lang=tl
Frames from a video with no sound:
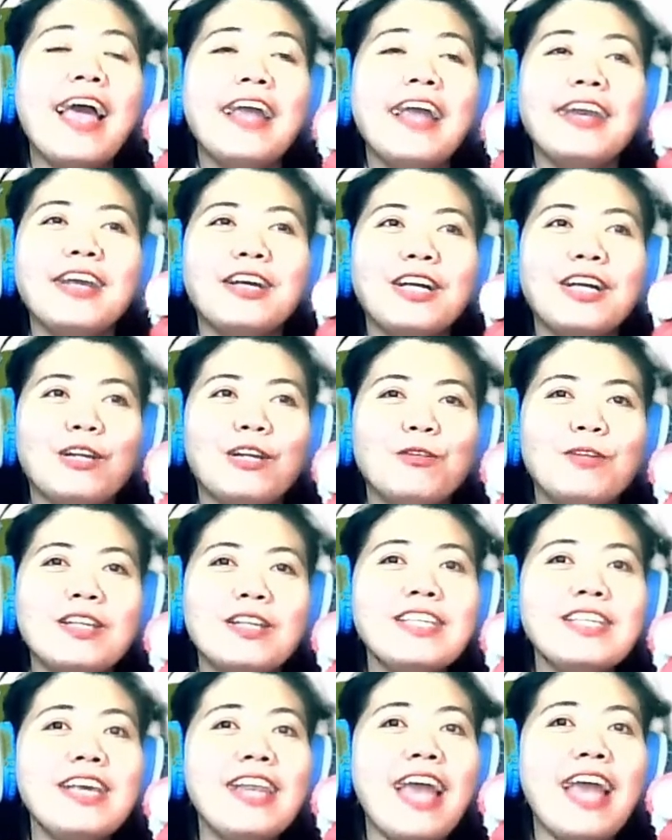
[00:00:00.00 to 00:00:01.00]
Nagkaroon na
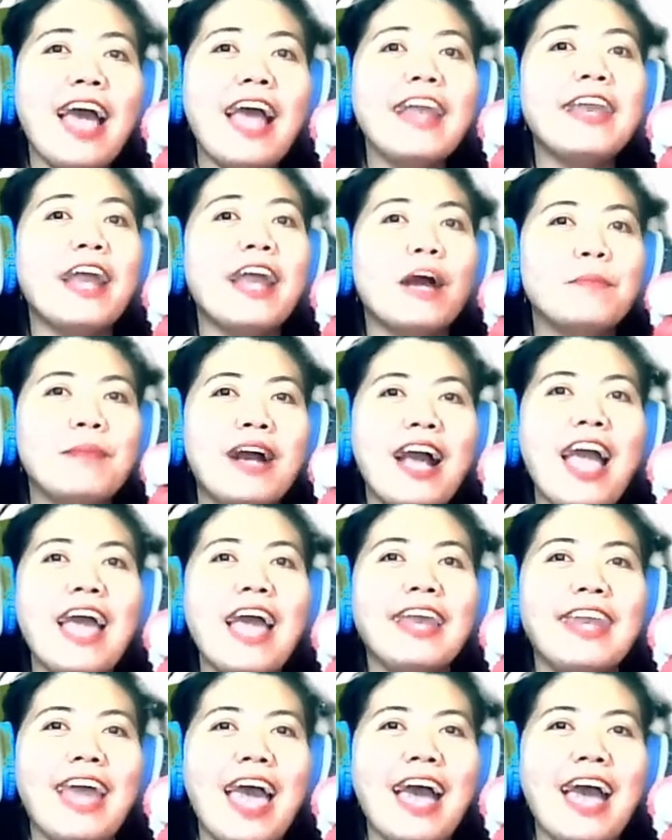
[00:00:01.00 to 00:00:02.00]
sila ng mga
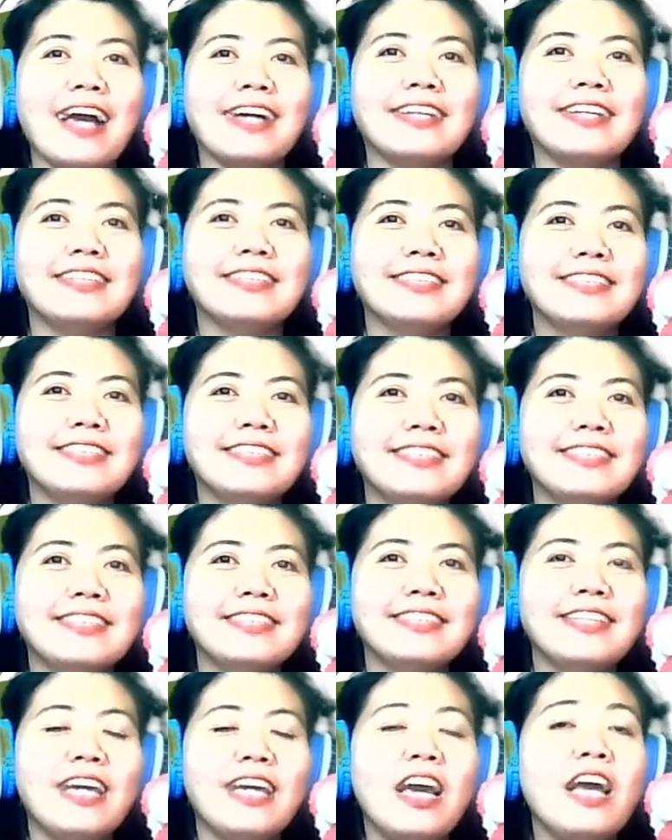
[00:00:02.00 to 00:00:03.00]
anak
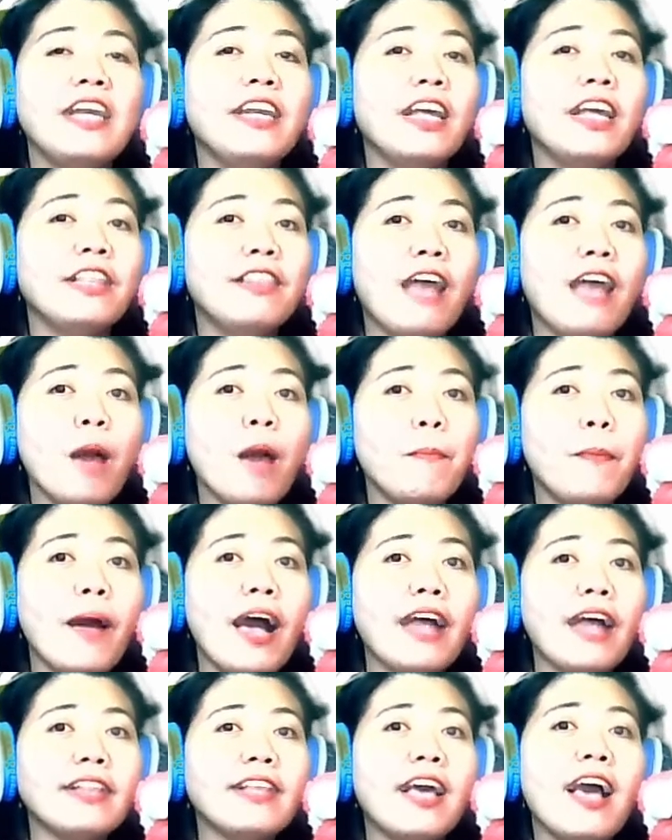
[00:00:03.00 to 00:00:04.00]
na
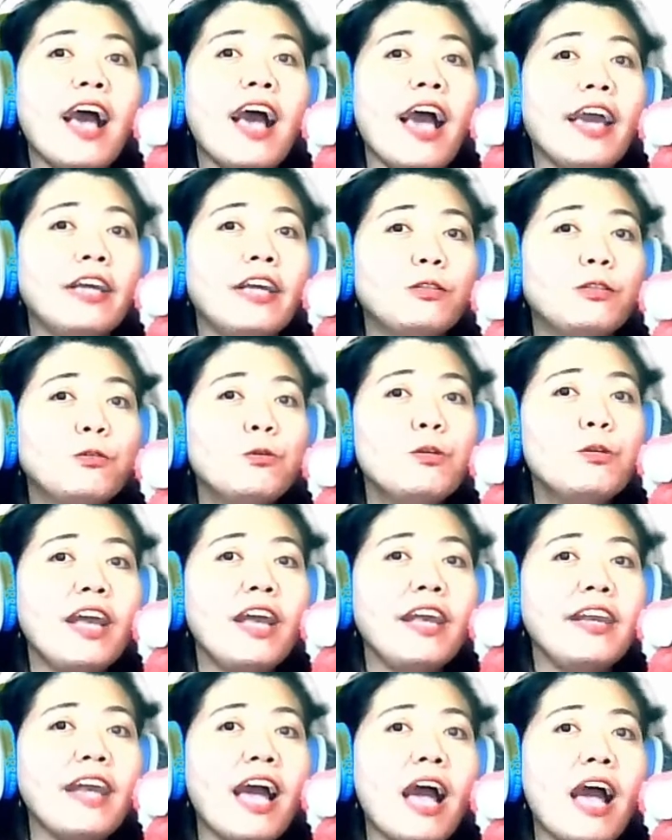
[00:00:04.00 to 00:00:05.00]
dapat ay tunay
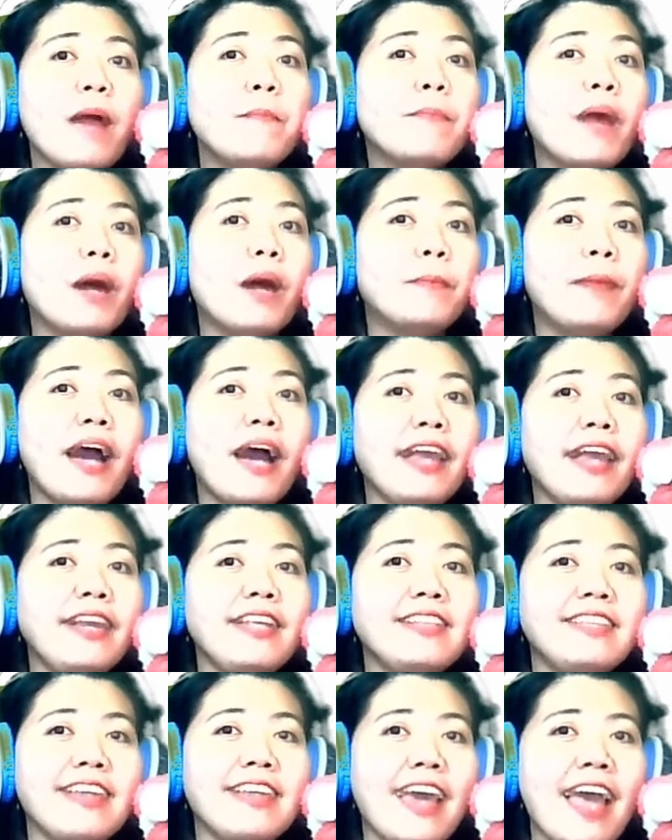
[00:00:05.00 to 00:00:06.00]
na
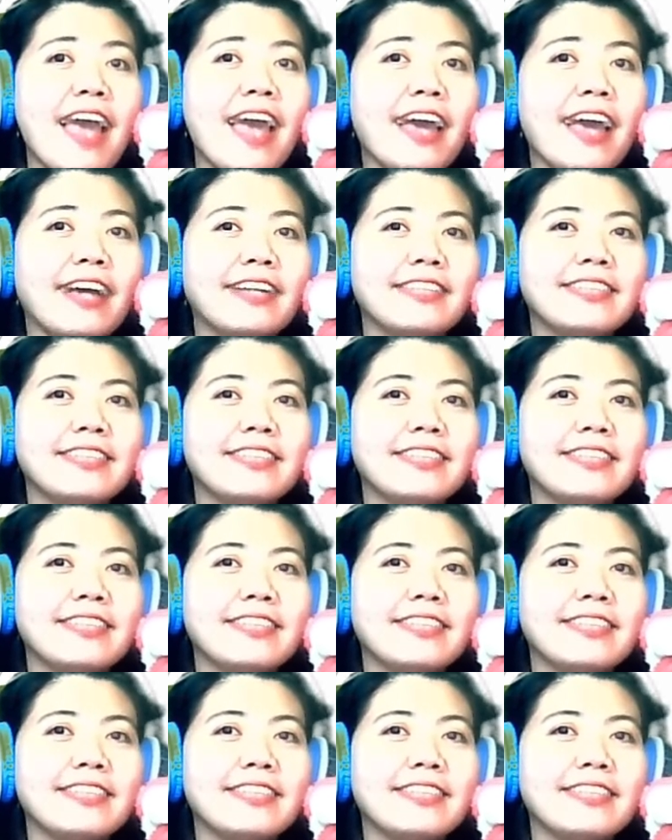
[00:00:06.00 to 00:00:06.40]
mamahalin niya.